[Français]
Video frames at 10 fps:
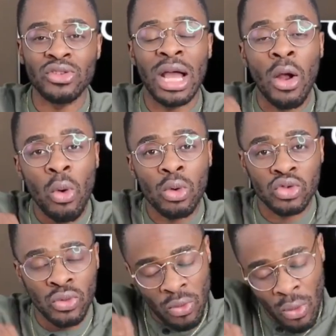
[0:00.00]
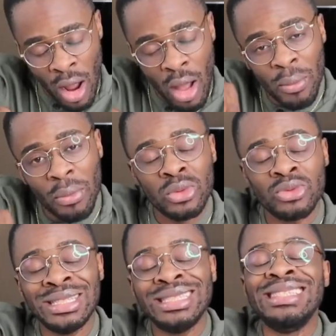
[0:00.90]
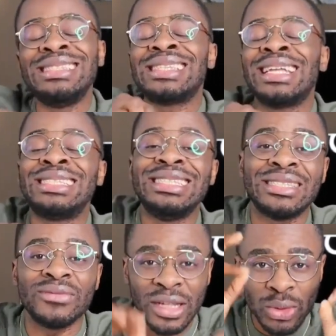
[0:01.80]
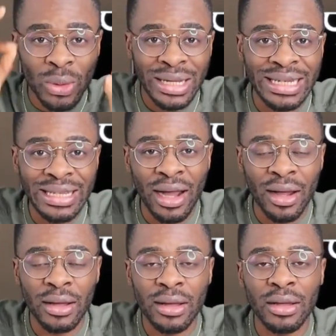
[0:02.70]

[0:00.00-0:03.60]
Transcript: as réussi à concevoir un produit qui satisfait ton client,